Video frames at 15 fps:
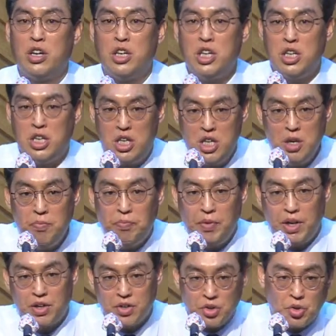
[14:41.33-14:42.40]
깊이
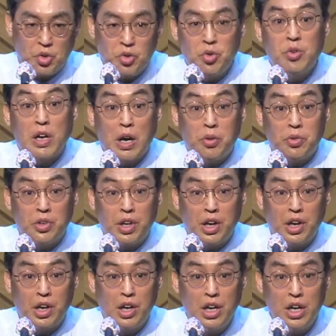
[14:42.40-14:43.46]
그 구름
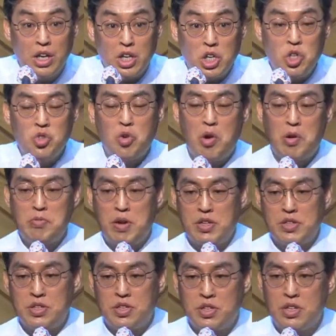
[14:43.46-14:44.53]
가운데 인도함을
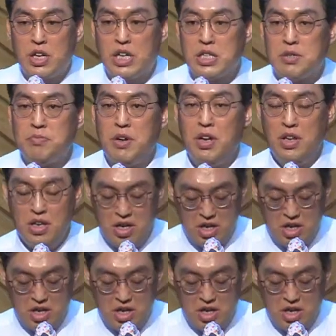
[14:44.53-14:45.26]
봐서 들어가지만